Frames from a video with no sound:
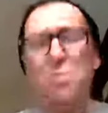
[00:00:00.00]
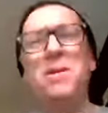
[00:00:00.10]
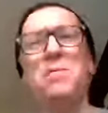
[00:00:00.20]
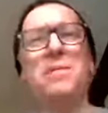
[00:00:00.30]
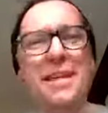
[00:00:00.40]

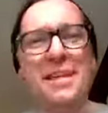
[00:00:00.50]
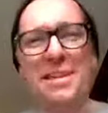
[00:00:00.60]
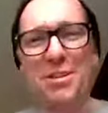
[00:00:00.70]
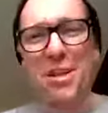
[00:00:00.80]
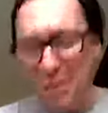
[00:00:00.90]
lubią
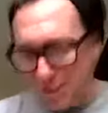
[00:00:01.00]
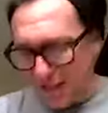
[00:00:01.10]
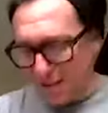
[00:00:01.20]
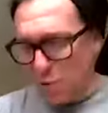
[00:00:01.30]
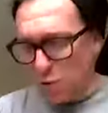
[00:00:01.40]
takie
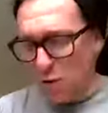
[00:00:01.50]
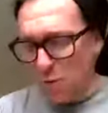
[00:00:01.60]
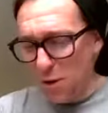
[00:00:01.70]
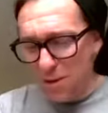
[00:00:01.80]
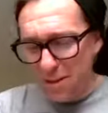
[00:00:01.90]
rzeczy jak
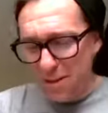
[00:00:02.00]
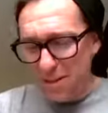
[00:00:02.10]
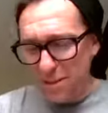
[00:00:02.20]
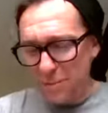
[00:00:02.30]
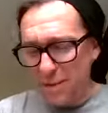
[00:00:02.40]
muchomory
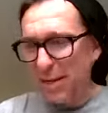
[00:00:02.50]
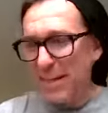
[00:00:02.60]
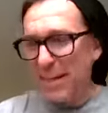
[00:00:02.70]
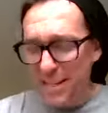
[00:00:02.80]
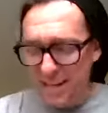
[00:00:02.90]
i
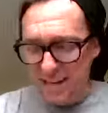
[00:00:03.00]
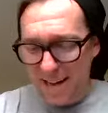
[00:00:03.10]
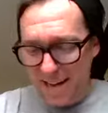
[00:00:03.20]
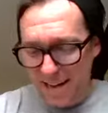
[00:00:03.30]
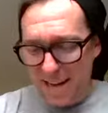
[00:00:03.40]
różne
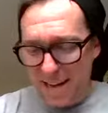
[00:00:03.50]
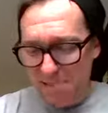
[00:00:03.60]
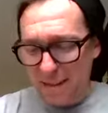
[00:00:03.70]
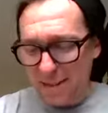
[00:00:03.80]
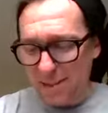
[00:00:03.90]
inne
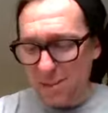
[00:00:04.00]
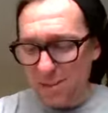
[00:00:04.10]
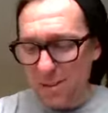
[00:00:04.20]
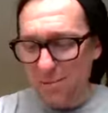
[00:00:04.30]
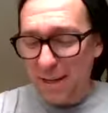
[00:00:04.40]

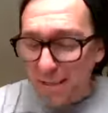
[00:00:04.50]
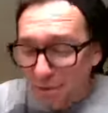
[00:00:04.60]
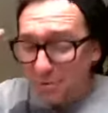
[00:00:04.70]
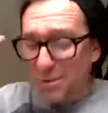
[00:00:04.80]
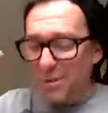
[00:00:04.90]
Paskudstwa
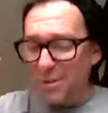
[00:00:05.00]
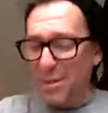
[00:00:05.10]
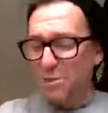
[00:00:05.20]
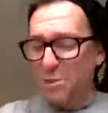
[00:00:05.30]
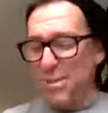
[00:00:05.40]
Są to
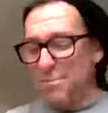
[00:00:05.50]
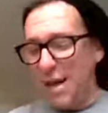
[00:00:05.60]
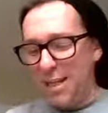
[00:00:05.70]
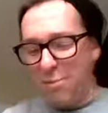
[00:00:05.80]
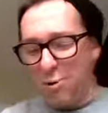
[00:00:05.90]
ich
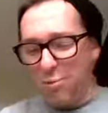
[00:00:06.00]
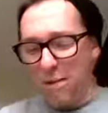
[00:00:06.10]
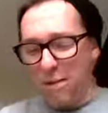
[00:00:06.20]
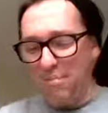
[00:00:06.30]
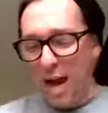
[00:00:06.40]
przysmaki, po
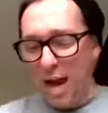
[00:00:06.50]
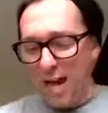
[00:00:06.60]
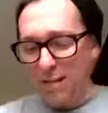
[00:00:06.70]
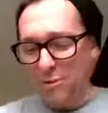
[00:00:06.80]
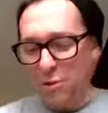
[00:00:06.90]
których
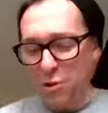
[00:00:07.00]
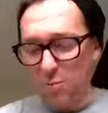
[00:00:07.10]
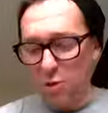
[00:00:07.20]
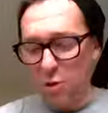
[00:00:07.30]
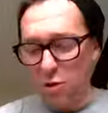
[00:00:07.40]
bardzo
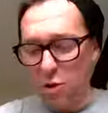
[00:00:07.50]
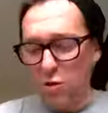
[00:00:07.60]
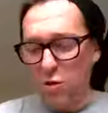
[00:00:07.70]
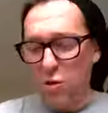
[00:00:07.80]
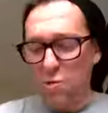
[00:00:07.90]
szybko
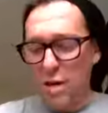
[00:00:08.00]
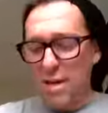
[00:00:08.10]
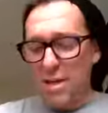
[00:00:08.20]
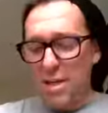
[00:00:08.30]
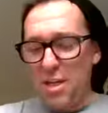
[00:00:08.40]
rosną
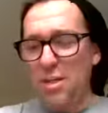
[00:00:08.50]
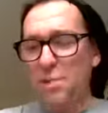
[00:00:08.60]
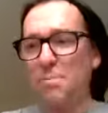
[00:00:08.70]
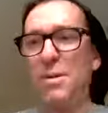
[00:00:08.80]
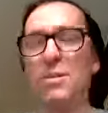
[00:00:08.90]
i
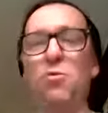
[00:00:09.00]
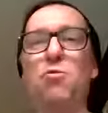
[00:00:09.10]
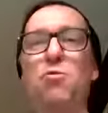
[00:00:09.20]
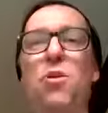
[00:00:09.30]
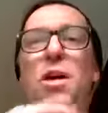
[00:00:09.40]
z
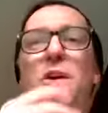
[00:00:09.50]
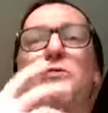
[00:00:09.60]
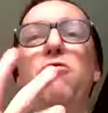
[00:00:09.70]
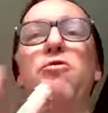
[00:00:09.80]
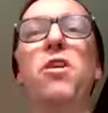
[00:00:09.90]
pysków
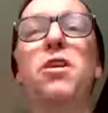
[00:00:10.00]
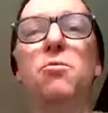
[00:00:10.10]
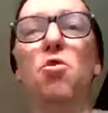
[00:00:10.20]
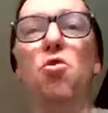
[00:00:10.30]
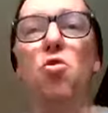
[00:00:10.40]

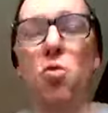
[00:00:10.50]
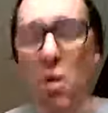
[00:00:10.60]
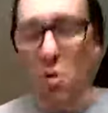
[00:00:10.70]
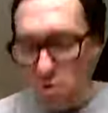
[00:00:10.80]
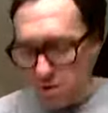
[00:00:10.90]

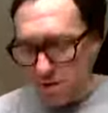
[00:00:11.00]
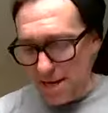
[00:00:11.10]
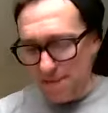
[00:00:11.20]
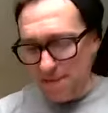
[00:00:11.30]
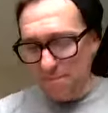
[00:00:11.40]
wydmuchują
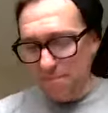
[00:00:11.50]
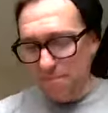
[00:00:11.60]
ogień.